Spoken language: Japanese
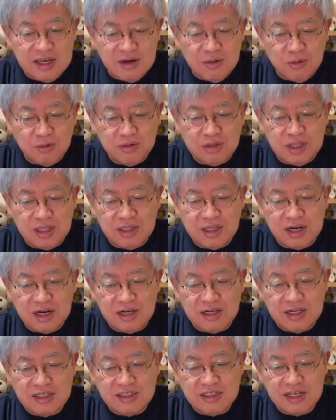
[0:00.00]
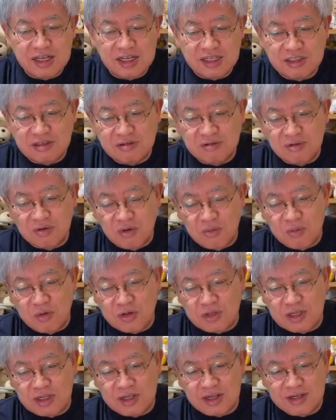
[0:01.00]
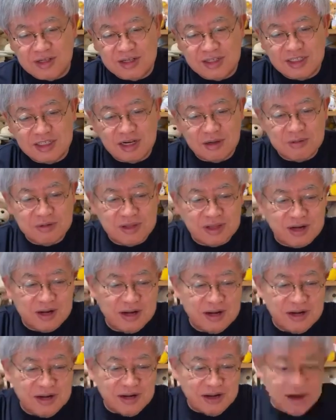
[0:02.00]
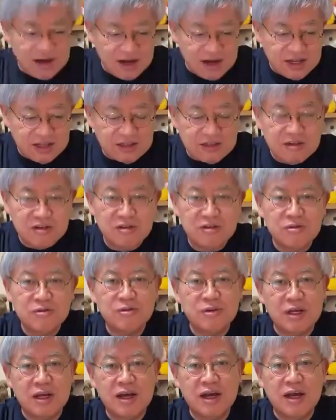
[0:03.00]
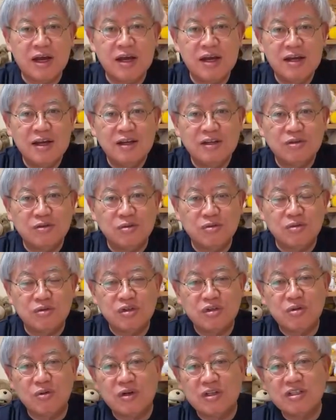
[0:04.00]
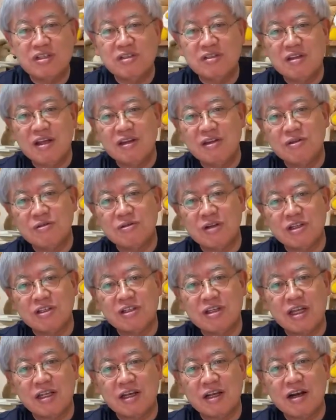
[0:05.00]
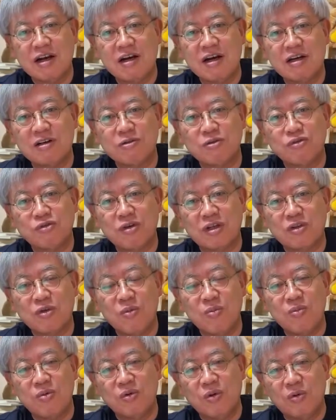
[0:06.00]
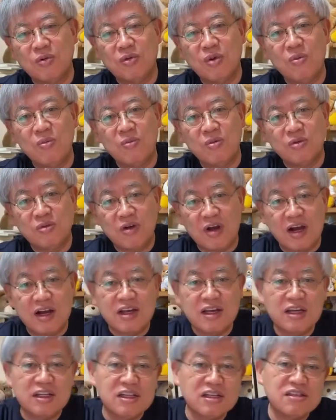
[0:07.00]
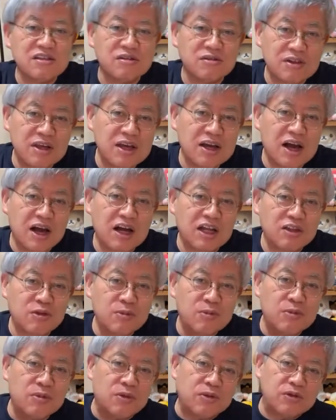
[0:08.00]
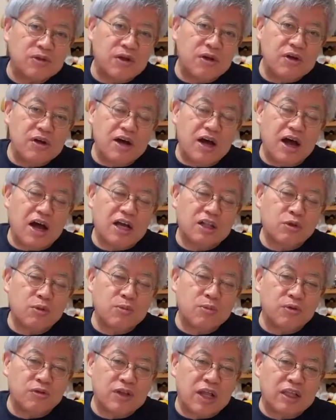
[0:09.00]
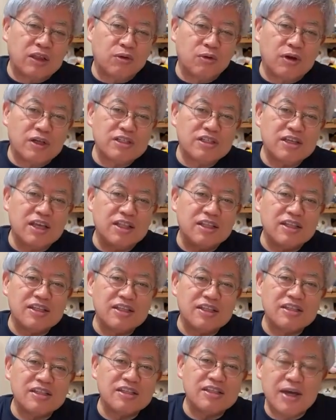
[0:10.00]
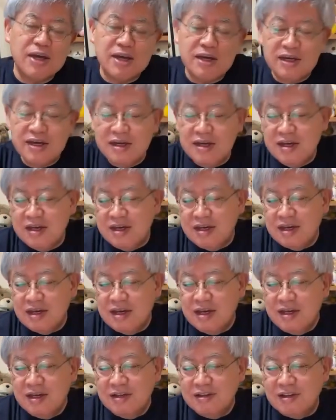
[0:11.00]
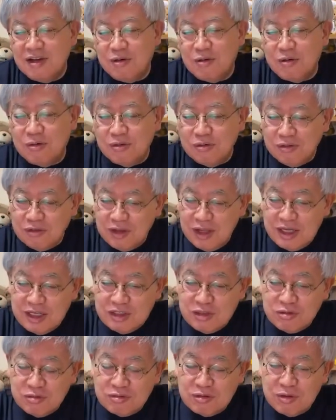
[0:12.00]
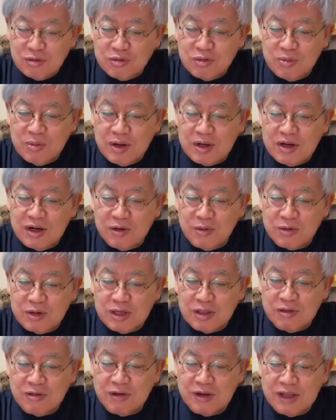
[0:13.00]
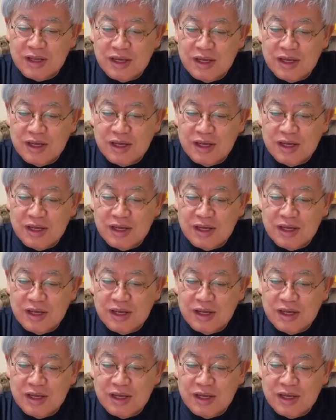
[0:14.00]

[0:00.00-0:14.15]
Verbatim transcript: えー、掘ってったらですね、通報もいただいて調べたら、あーっていうような、ちょっと人が死んでるような事件に関わることがトンボ、トンボの関係ですよね。赤トンボ。赤トンボなんとか事件ですよね。で、こんな異常なことばっかり起きるのは